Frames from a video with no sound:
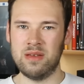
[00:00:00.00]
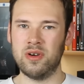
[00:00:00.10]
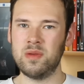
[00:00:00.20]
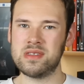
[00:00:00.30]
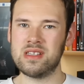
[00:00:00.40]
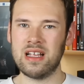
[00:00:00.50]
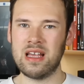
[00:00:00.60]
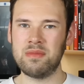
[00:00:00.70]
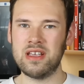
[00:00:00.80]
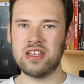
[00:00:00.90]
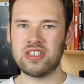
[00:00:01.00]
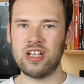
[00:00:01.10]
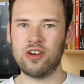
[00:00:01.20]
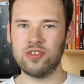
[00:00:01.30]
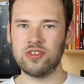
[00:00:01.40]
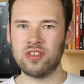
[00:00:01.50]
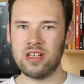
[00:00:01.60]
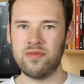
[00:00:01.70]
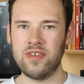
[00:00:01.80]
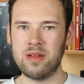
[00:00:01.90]
I moim zdaniem, jeżeli chodzi o
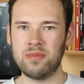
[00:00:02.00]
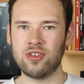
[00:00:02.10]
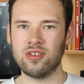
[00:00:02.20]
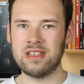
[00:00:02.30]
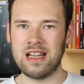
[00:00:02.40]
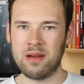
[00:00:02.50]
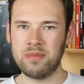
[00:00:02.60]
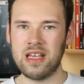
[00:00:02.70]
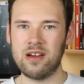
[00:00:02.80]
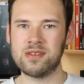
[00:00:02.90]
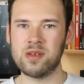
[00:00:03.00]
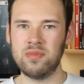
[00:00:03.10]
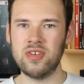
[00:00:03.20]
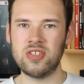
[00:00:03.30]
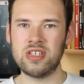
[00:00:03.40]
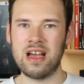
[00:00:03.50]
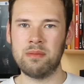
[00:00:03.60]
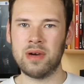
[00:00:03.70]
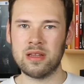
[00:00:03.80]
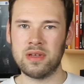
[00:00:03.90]
ten film, to dla mnie
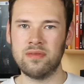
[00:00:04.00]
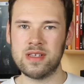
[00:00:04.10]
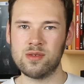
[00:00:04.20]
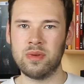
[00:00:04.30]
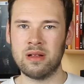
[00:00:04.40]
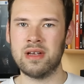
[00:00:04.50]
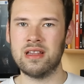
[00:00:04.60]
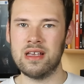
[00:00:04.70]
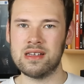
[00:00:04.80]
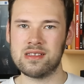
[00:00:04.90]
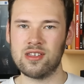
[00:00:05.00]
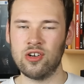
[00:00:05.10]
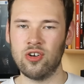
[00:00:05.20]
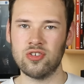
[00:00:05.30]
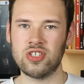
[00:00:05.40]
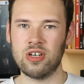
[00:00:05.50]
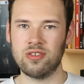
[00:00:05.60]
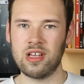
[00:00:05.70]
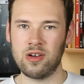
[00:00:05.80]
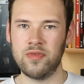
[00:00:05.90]
osobiście Batman v Superman jest gorszy
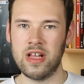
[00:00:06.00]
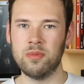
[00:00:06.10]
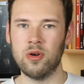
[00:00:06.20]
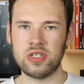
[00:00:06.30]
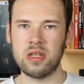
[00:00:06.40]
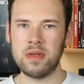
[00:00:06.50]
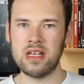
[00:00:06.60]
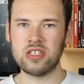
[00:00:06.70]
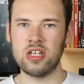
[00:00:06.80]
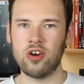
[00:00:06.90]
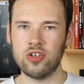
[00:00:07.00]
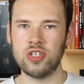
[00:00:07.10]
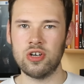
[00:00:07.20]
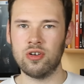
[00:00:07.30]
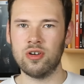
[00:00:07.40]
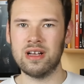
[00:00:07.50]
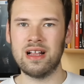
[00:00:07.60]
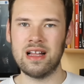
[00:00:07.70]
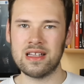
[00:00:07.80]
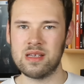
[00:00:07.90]
od tego filmu. Przynajmniej jeżeli chodzi o
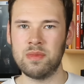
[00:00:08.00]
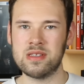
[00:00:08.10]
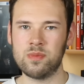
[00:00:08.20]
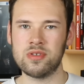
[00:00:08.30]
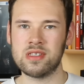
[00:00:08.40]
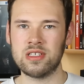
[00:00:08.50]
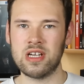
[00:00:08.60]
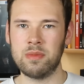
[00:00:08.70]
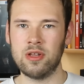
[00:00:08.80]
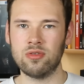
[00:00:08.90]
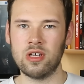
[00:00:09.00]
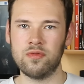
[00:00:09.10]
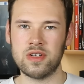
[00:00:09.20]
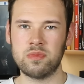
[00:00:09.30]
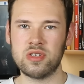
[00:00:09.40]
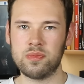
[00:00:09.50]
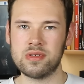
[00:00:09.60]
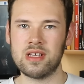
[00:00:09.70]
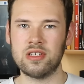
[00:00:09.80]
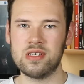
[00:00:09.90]
relacje między postaciami. Tutaj uważam, że
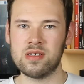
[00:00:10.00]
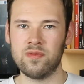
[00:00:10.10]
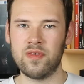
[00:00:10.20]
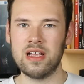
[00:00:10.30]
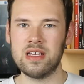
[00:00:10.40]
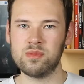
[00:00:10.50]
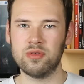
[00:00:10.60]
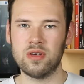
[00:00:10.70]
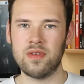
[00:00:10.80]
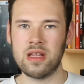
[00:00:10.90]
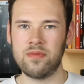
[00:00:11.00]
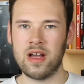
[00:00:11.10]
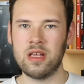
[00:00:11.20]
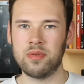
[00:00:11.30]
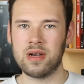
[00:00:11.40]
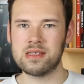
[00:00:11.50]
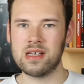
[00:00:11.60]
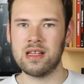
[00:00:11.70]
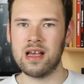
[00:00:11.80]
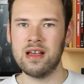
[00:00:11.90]
postaci są fajnie zbudowane, fajnie
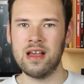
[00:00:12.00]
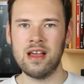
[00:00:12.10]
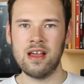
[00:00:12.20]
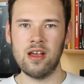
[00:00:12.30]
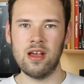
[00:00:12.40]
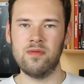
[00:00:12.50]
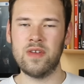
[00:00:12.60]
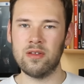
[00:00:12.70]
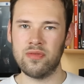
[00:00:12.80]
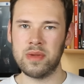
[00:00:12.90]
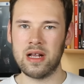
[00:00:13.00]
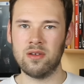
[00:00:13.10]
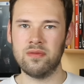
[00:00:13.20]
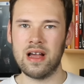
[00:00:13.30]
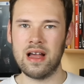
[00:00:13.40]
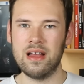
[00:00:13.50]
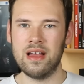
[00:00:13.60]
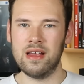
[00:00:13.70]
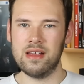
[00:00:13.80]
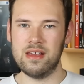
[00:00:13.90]
pokazane, e, wielowymiarowe
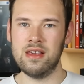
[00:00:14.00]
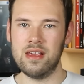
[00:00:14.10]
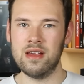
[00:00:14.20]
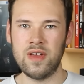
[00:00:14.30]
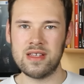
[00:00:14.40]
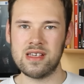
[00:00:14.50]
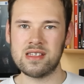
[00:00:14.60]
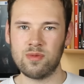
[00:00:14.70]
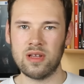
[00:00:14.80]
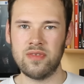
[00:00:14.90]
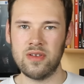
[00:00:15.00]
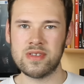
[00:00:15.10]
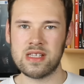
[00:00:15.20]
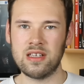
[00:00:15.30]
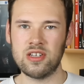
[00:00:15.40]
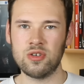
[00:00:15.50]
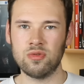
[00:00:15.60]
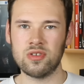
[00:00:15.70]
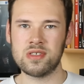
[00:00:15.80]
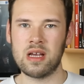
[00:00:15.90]
i widz jest łatwiej w stanie się
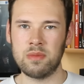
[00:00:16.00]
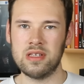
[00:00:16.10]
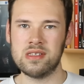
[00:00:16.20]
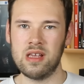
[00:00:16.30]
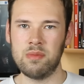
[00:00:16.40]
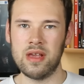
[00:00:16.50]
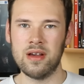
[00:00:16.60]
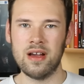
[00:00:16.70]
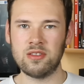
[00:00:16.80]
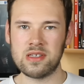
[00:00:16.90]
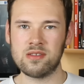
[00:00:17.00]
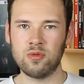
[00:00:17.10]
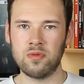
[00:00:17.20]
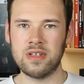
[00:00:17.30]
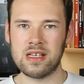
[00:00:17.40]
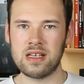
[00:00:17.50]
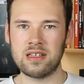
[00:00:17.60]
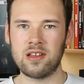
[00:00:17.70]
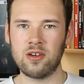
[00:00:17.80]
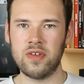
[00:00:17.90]
utożsamić z nimi. I to jest główna
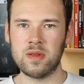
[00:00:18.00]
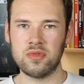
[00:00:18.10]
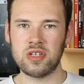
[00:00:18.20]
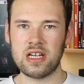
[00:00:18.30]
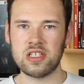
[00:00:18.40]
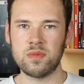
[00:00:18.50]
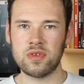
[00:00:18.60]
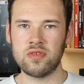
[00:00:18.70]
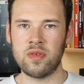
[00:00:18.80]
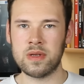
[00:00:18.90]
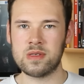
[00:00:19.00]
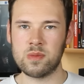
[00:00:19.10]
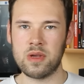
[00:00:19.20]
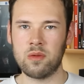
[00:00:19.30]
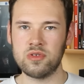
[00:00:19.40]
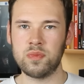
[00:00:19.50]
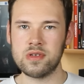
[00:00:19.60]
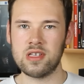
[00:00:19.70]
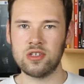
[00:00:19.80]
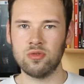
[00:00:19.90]
zaleta tego filmu, że każdy może wybrać sobie jakąś
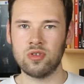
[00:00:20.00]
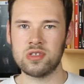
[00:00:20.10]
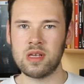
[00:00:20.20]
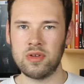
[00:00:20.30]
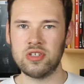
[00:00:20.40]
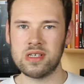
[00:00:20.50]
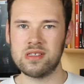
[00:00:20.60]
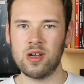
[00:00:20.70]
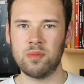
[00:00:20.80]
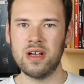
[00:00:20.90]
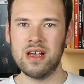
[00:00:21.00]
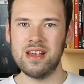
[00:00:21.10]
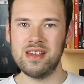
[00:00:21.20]
postać, utożsamić się z nią